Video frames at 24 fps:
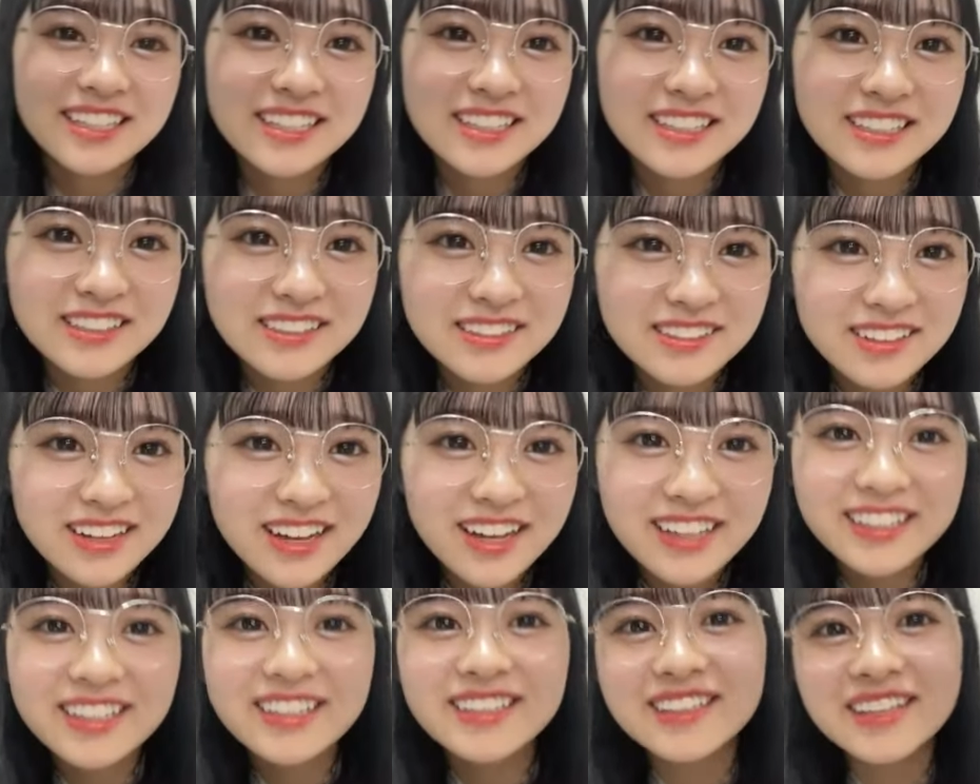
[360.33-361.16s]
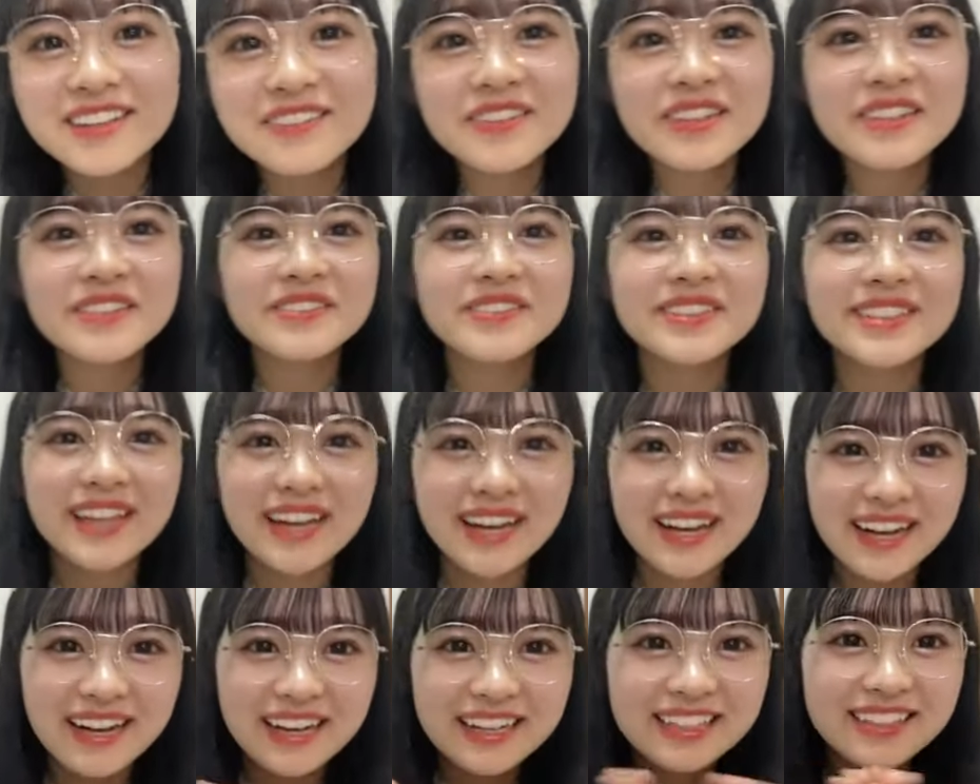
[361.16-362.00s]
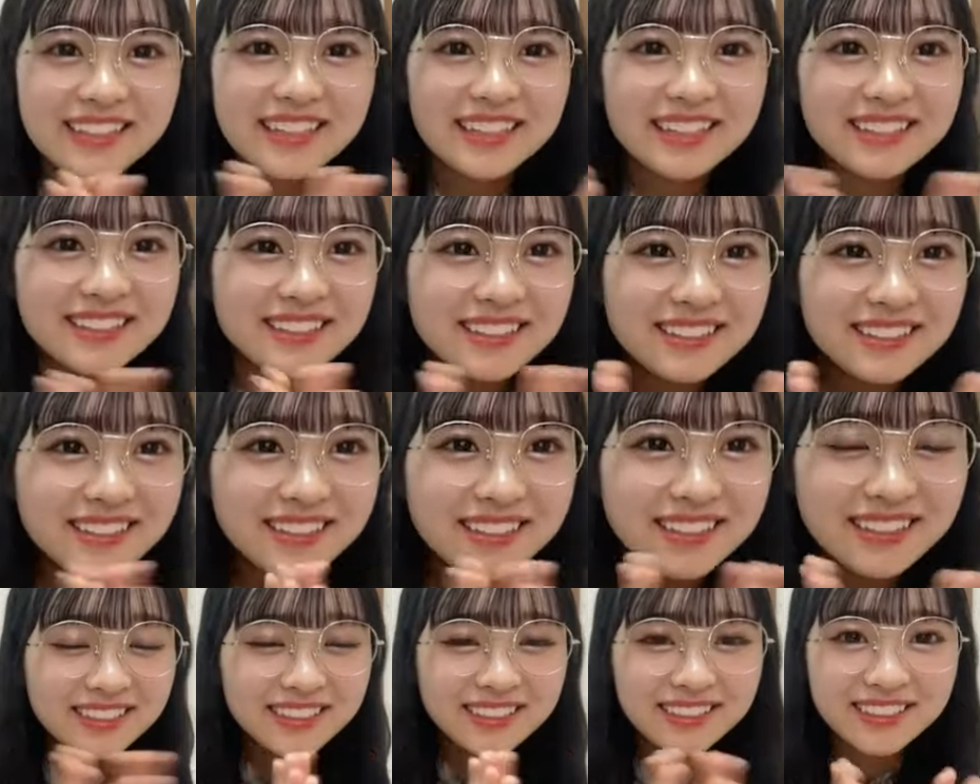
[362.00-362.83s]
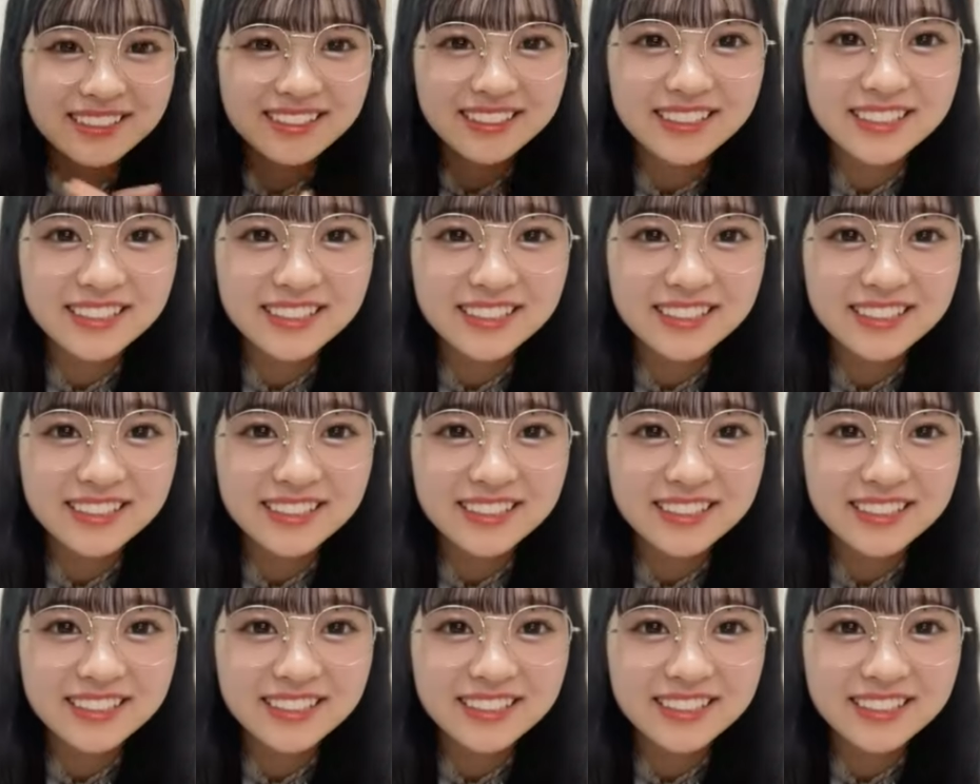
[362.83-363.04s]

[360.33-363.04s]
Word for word: う。花束もだ、ありがとう。